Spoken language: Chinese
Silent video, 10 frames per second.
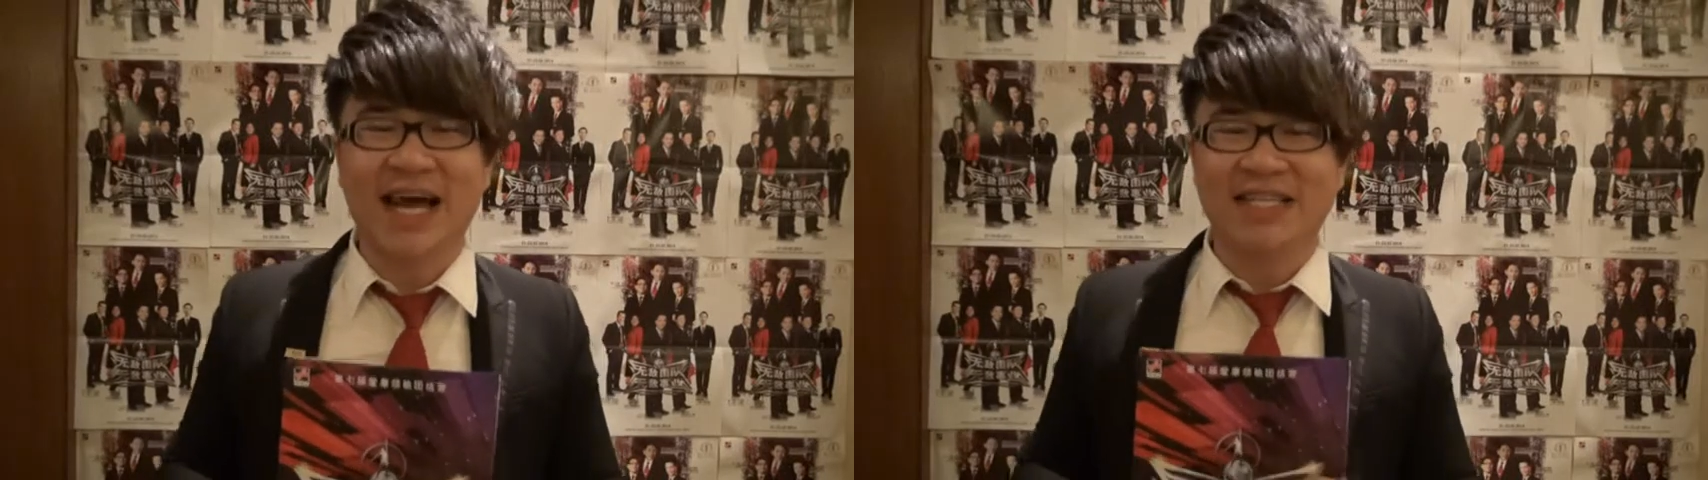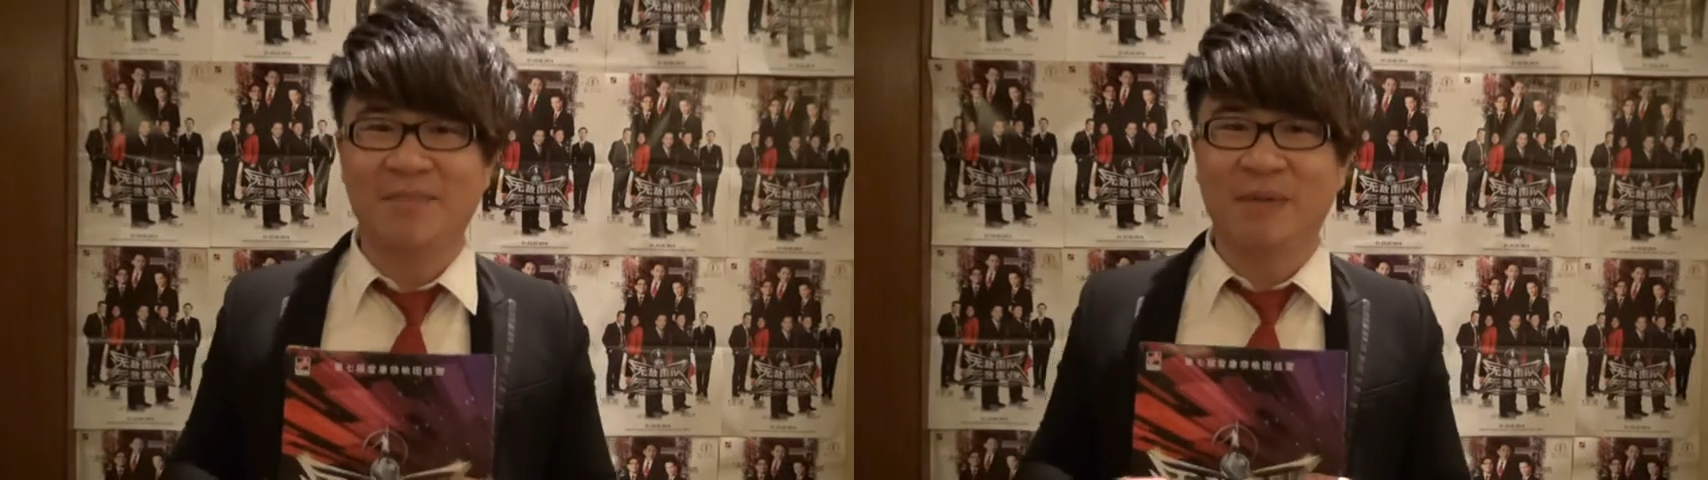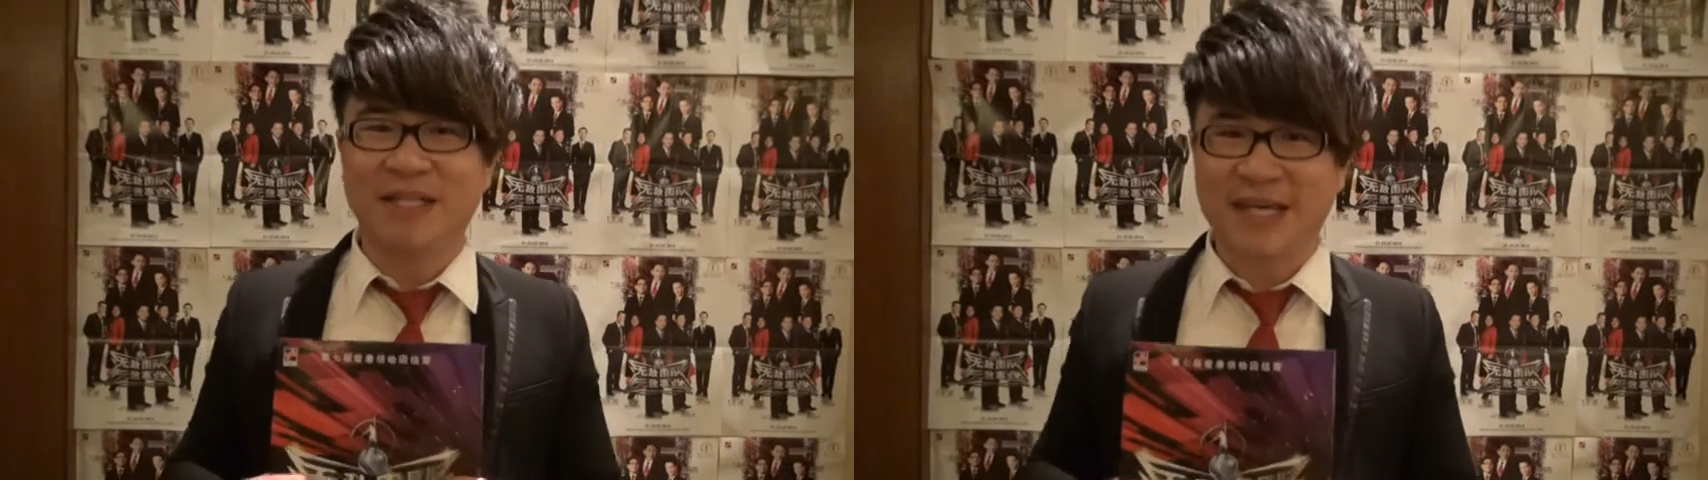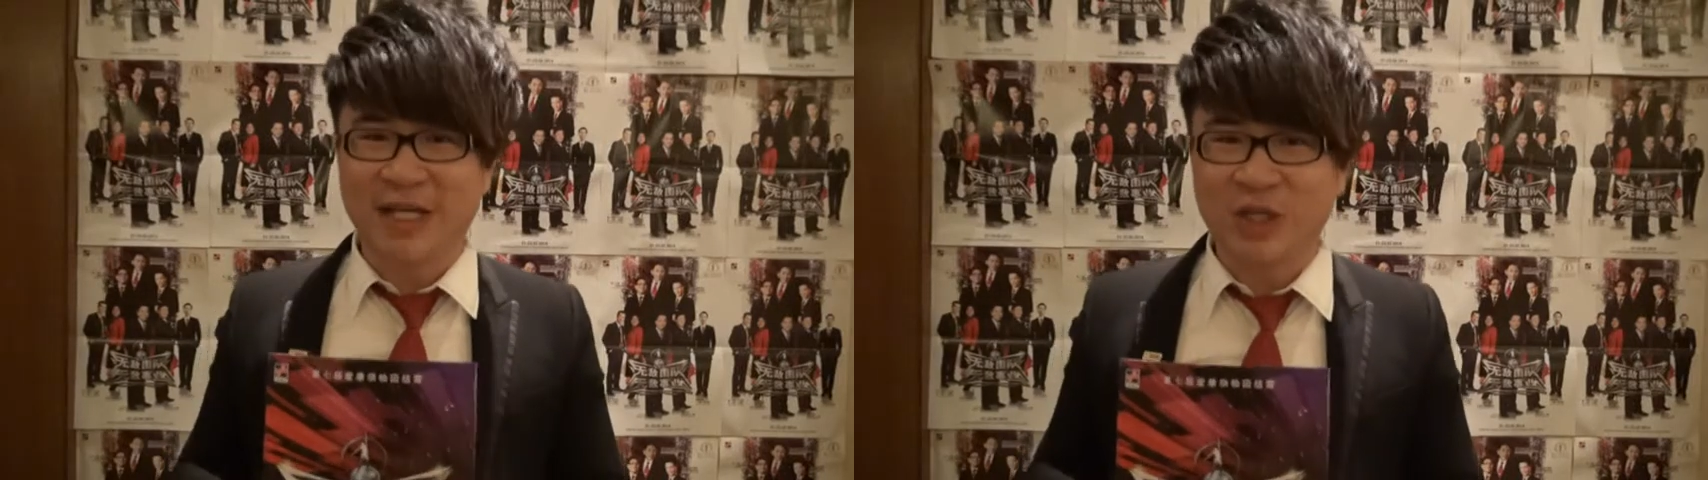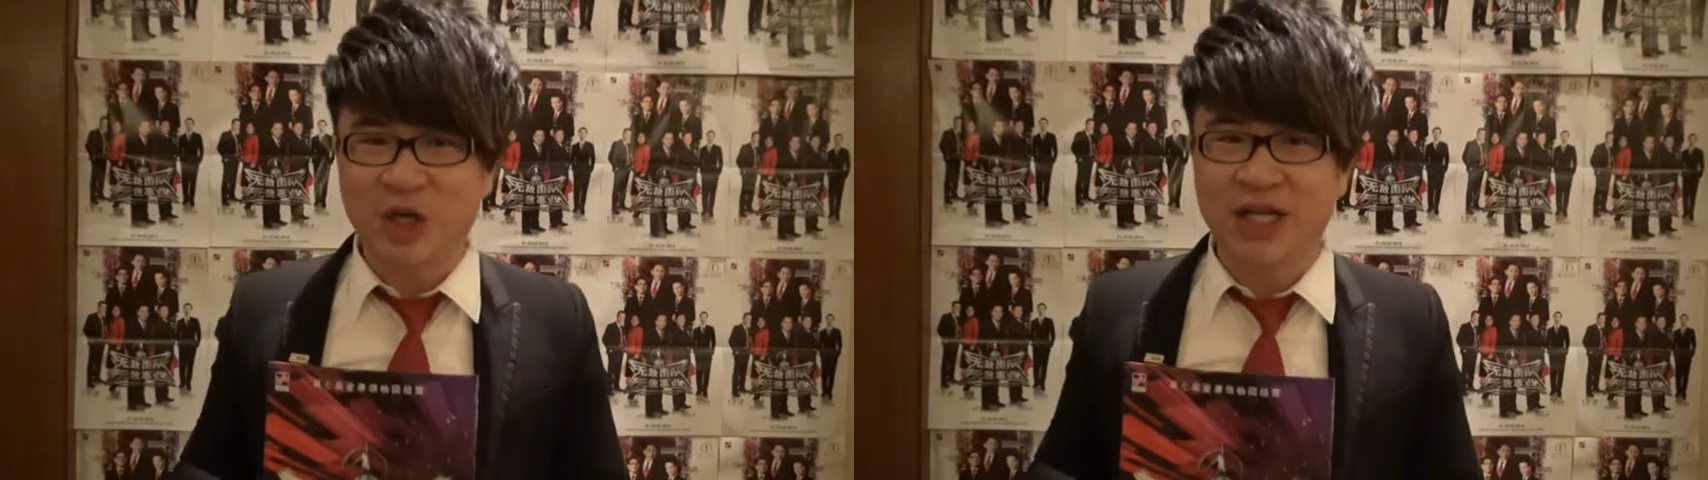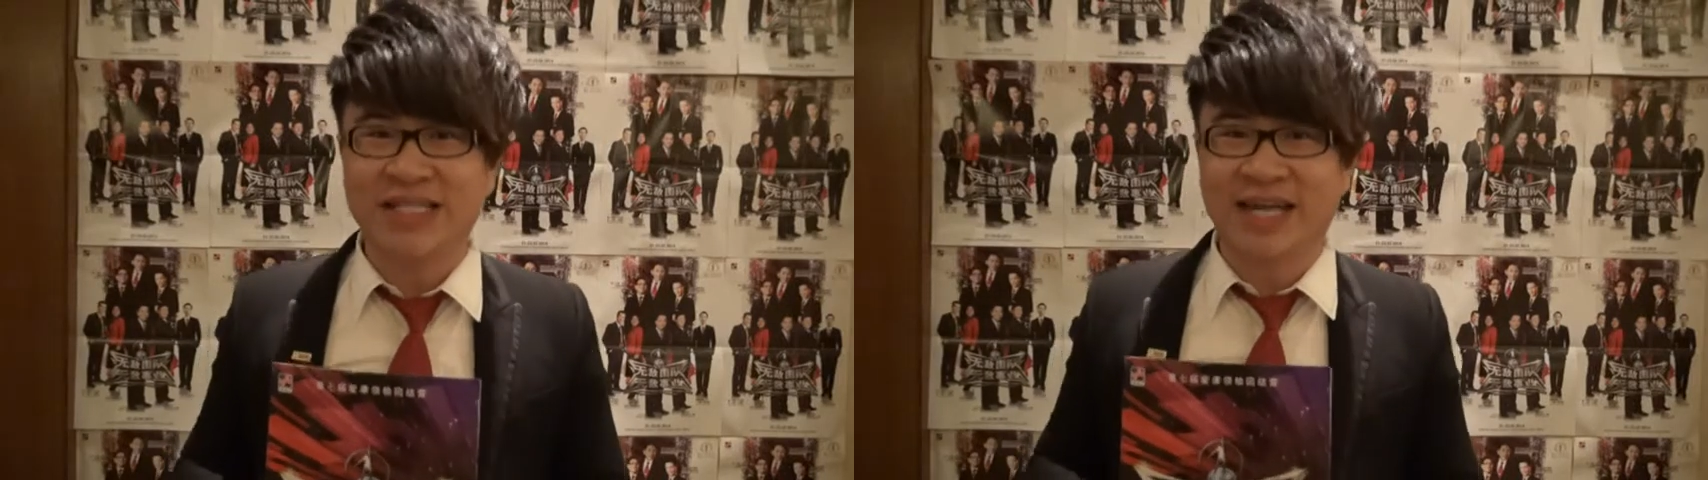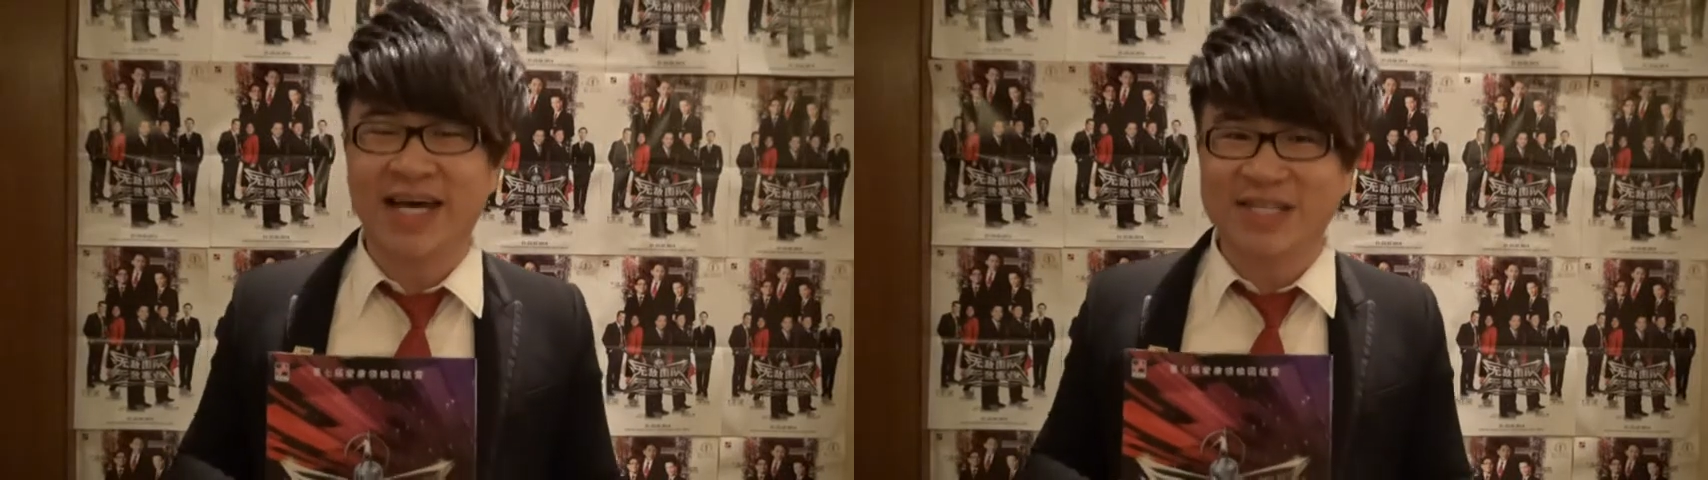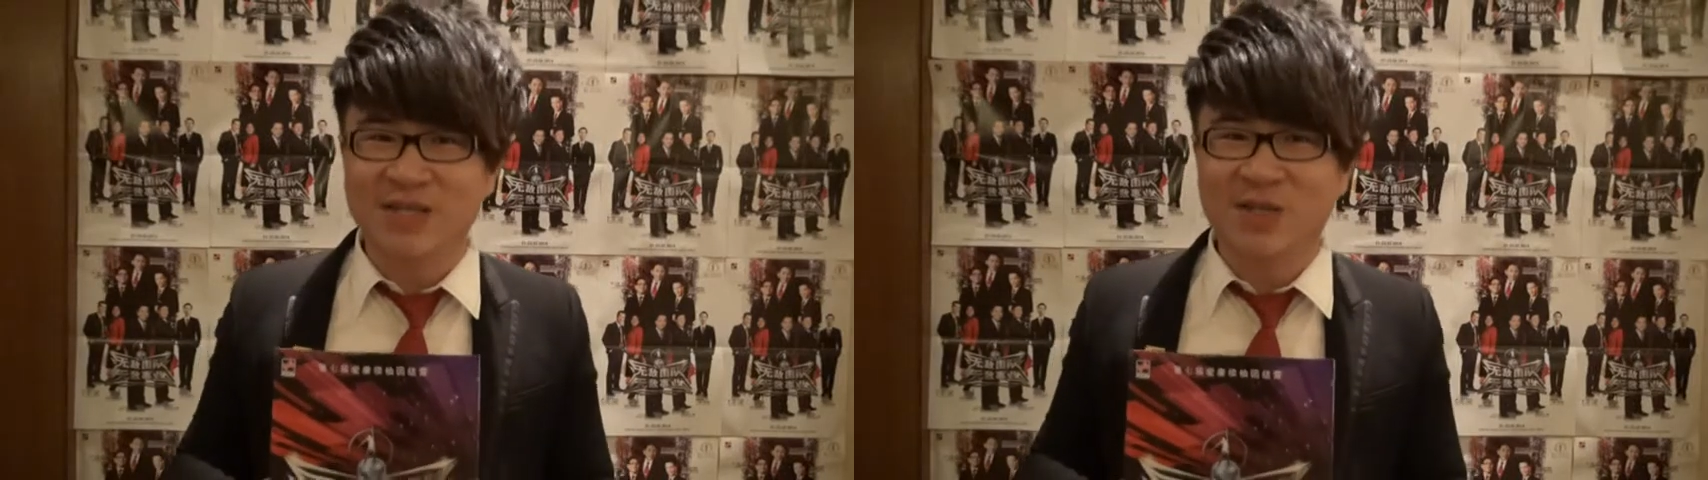来自冰城区，今
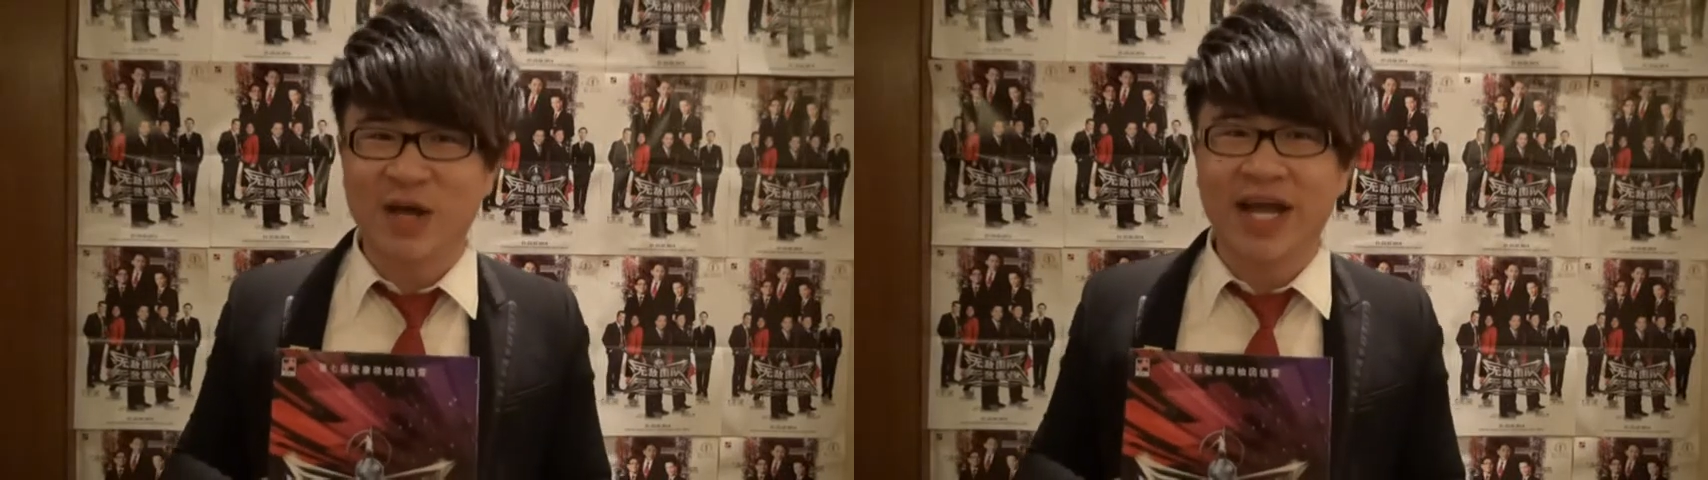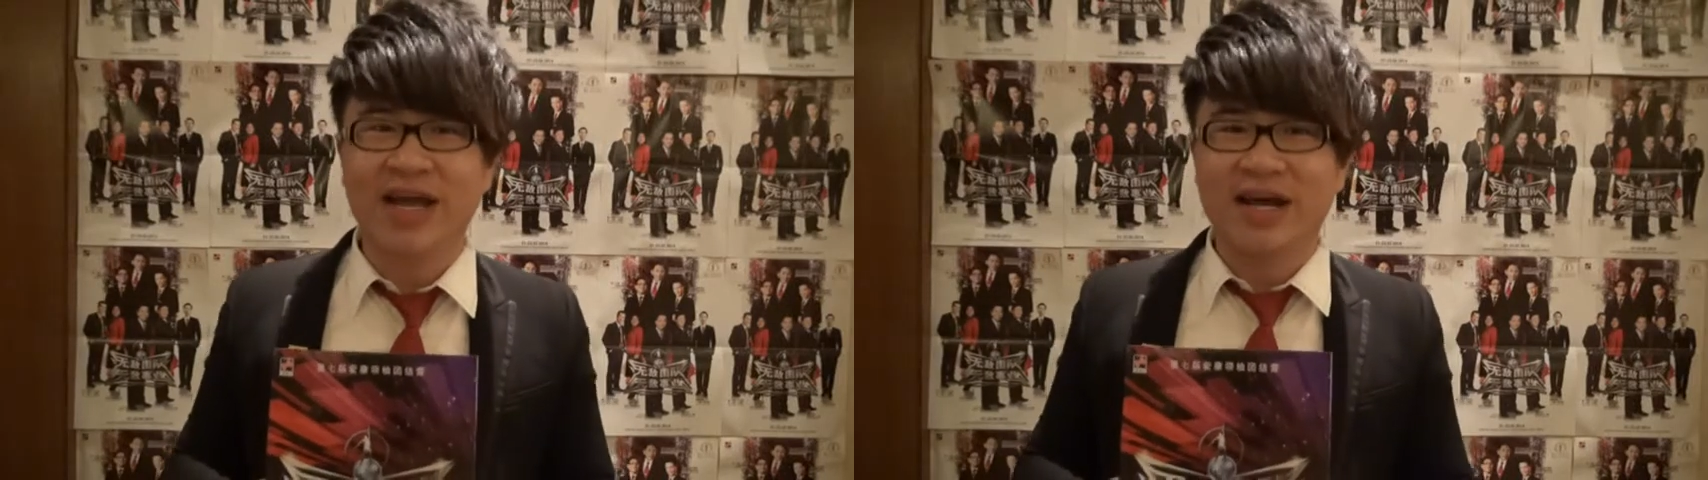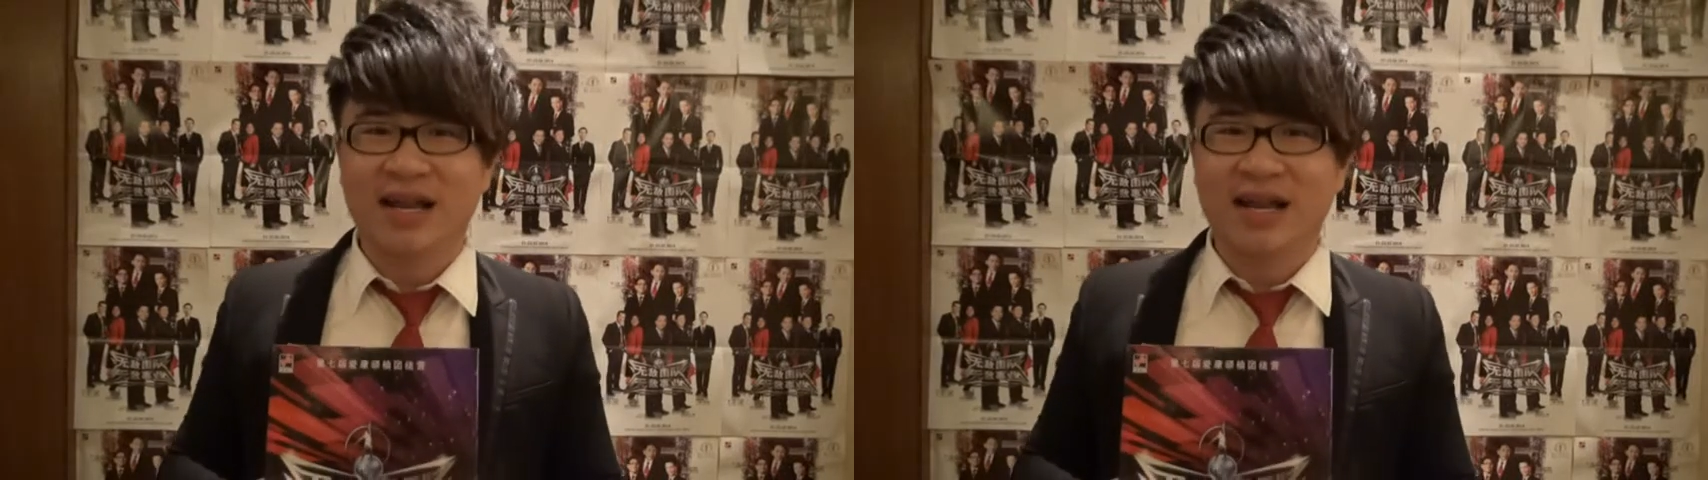年二十岁，